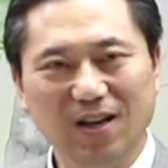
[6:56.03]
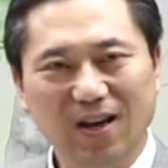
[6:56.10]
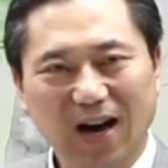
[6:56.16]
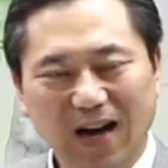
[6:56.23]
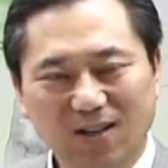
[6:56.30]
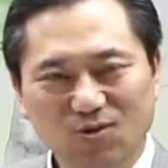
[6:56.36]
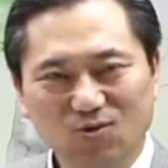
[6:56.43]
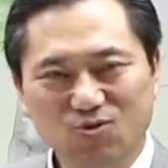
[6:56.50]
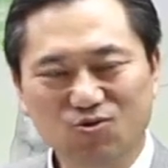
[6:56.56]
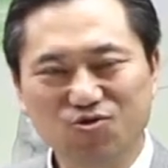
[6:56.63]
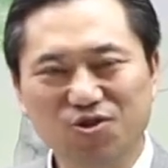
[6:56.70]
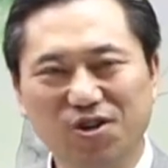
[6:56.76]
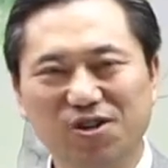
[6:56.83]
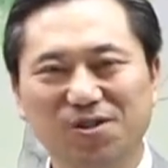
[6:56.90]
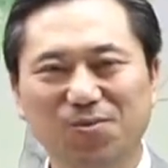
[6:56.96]
한
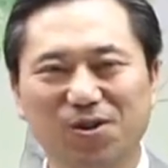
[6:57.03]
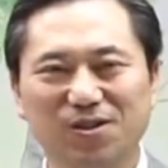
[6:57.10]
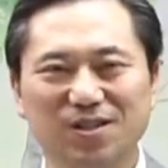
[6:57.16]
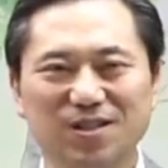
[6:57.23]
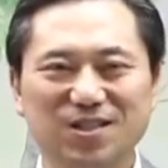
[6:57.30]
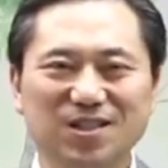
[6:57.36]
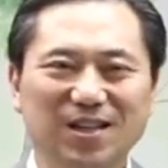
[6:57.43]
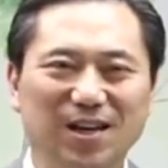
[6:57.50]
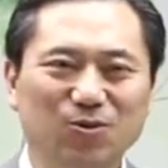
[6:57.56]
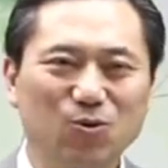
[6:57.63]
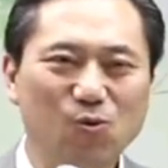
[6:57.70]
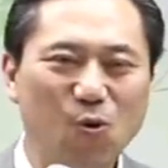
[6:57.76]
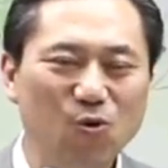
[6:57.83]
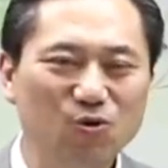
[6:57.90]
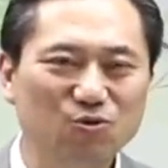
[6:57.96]
수저를 먹을지라도
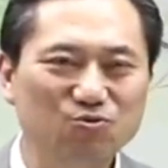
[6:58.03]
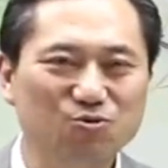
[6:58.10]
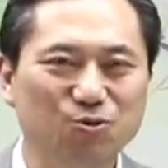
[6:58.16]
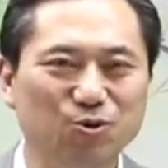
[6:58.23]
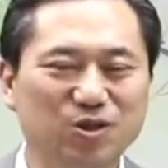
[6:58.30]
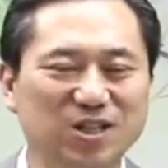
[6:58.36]
골고루